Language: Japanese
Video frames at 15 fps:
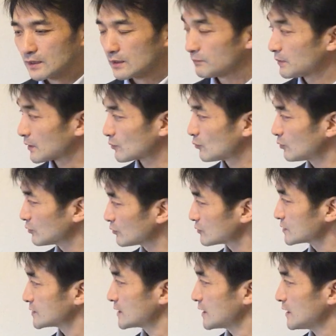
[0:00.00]
やっぱりこ
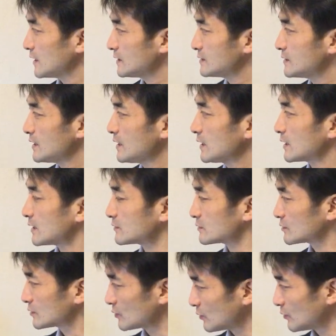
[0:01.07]
の性生
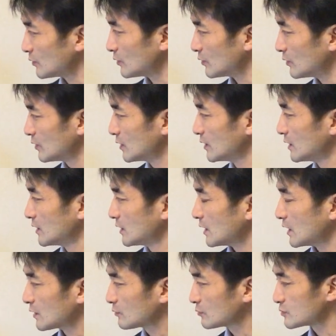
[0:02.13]
活と
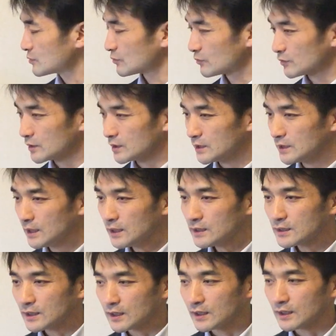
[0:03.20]
あとその
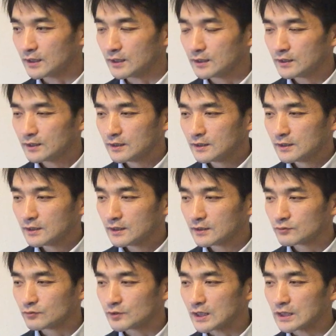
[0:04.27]
家で、えっ
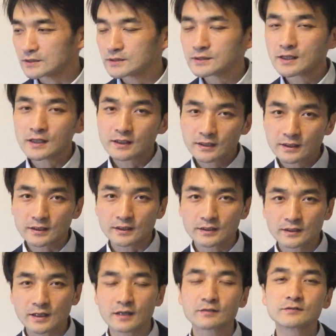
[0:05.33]
と、安らぎ
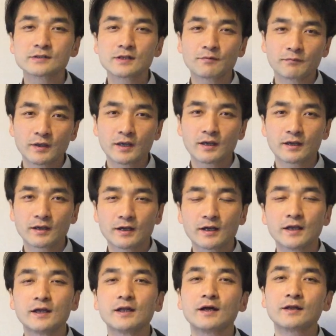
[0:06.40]
慰めが
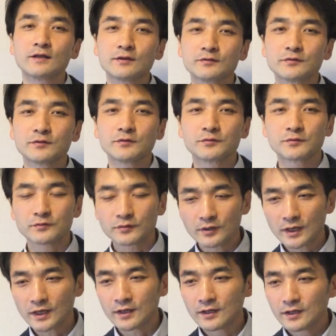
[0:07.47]
得られるっていうこと
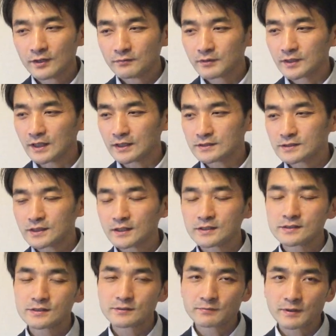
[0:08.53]
が男性が
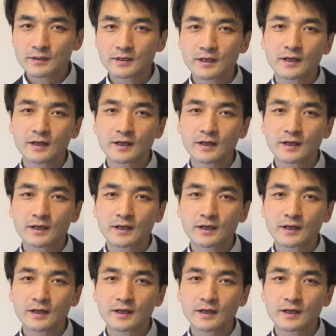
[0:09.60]
一番